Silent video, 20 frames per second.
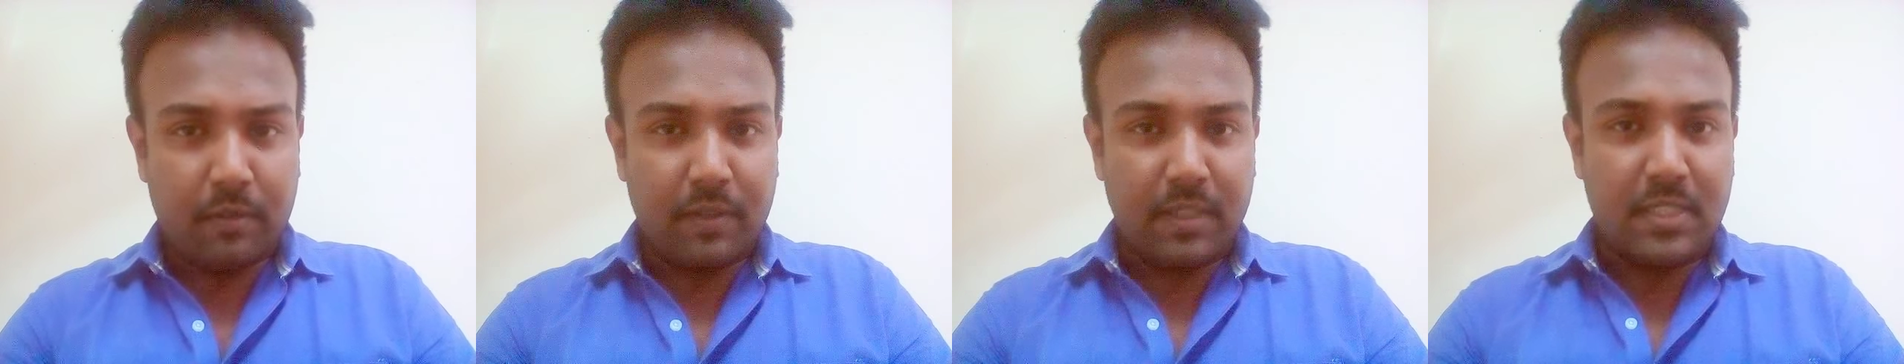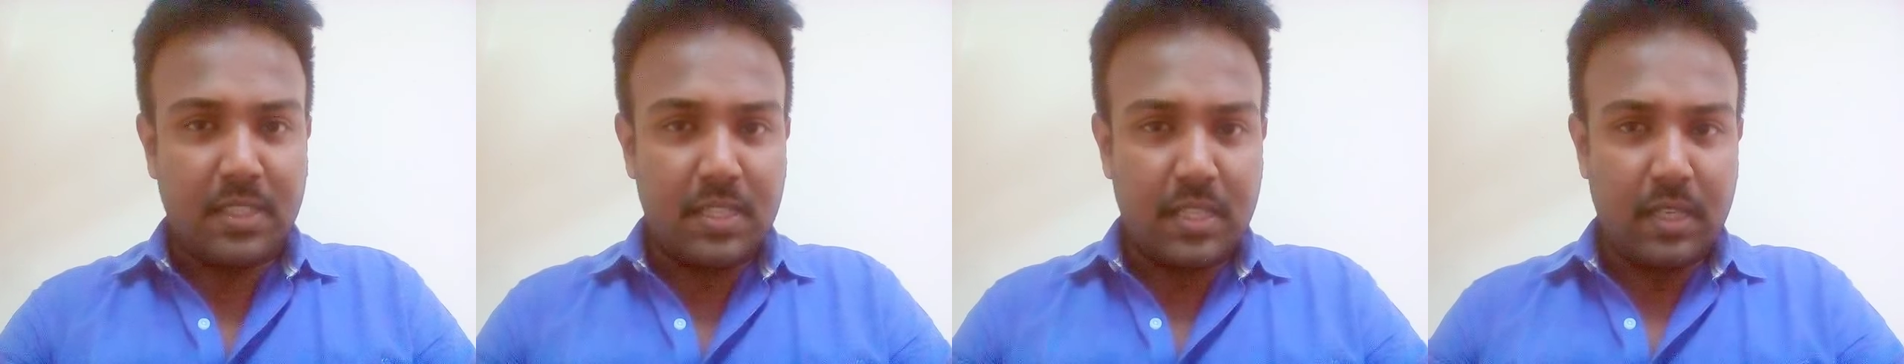
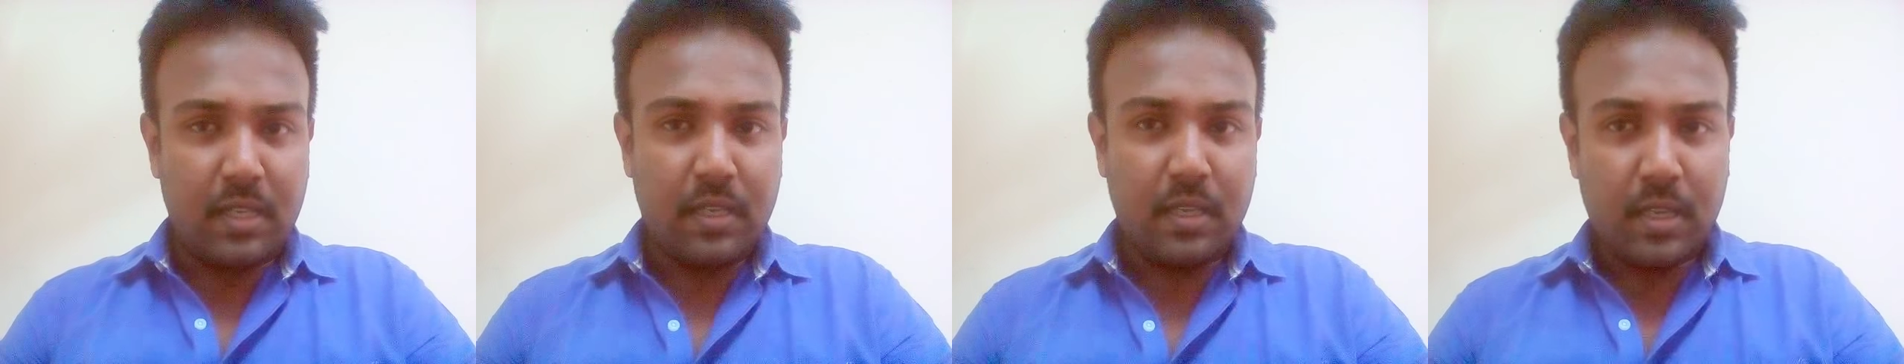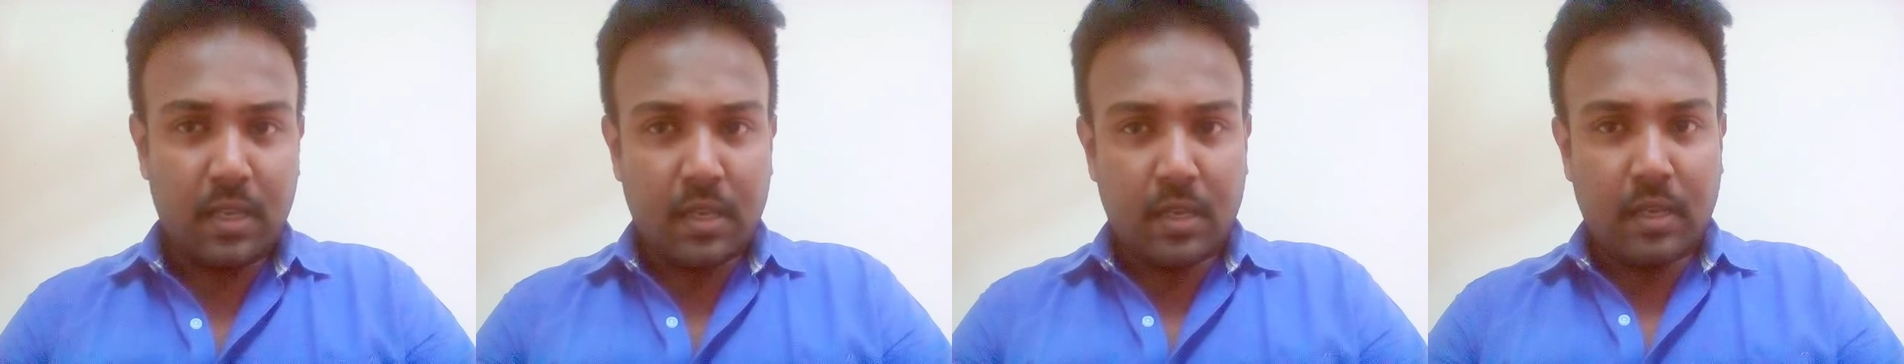வச்சு
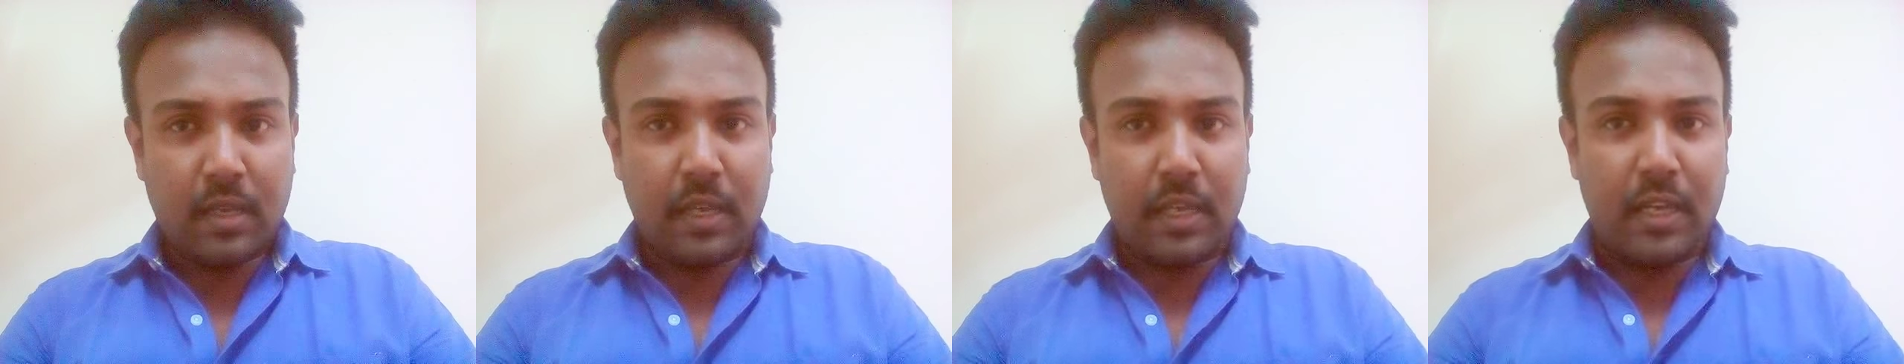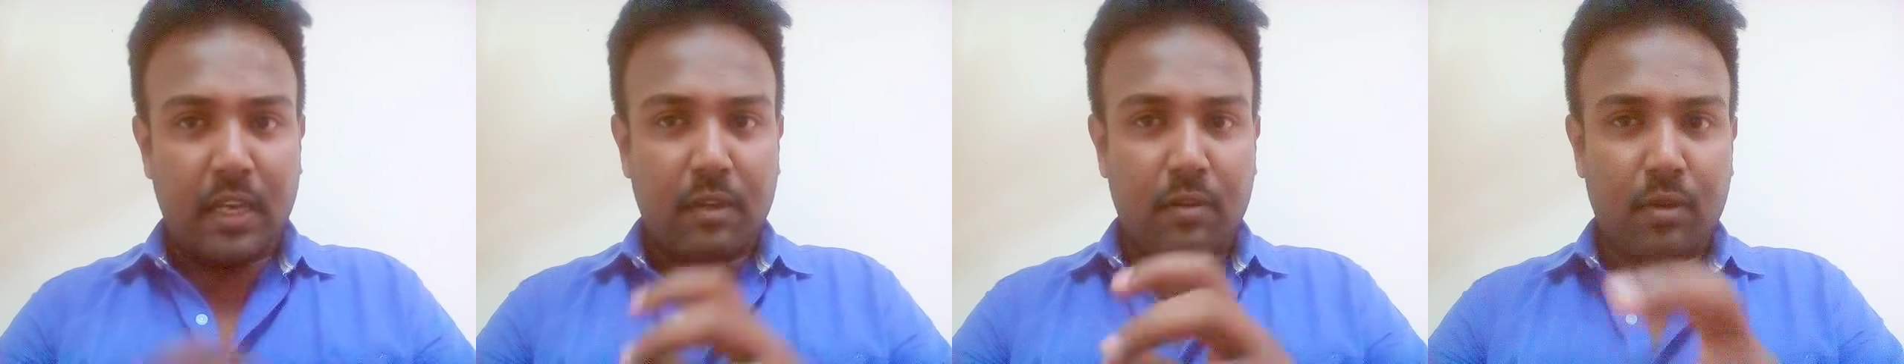
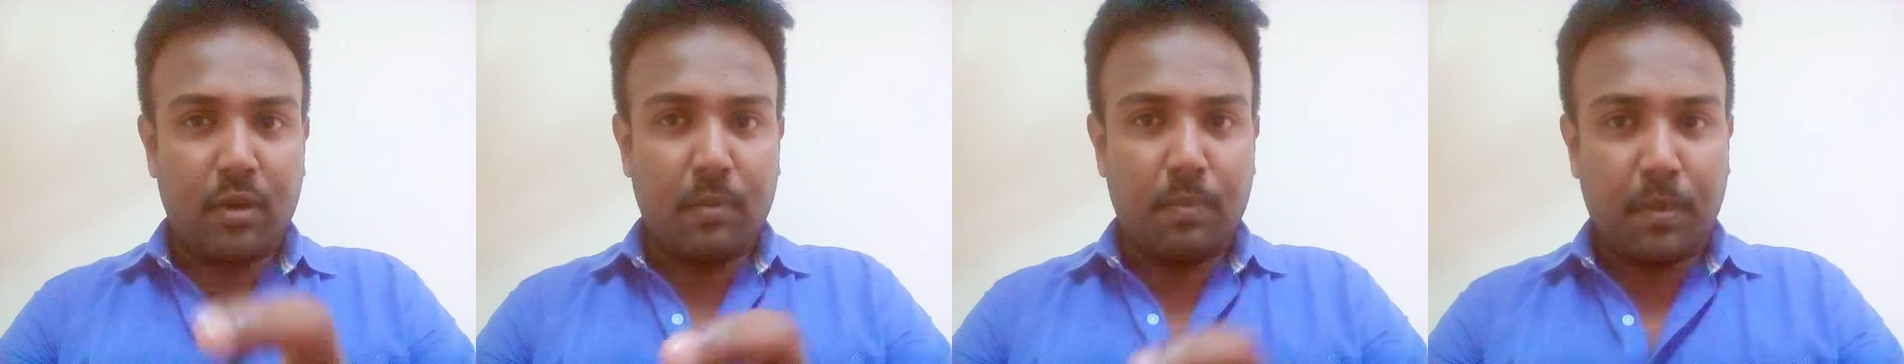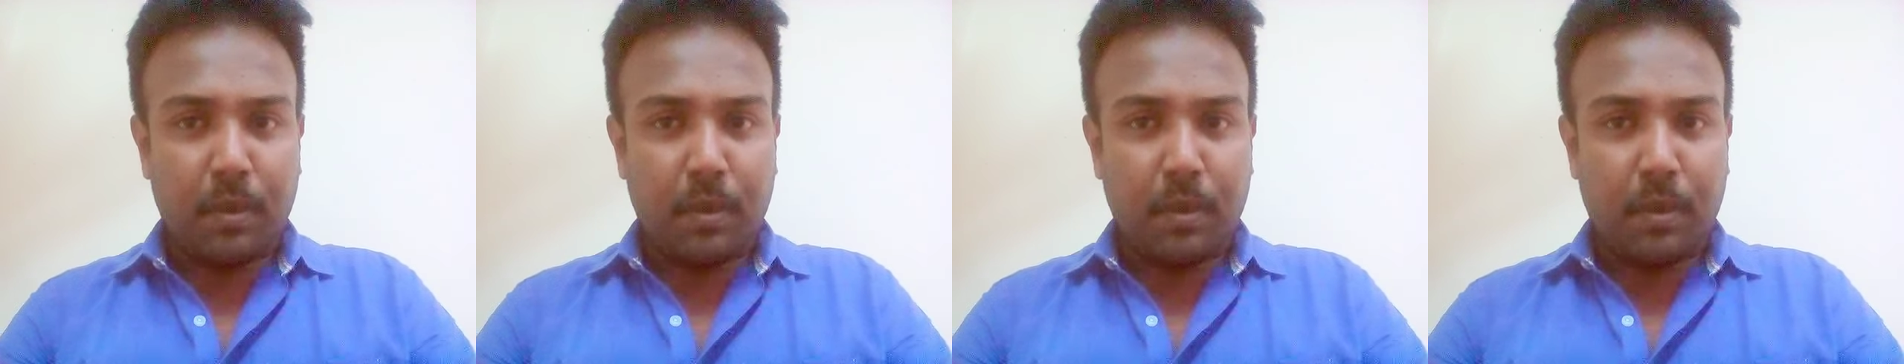என்ன ஒரு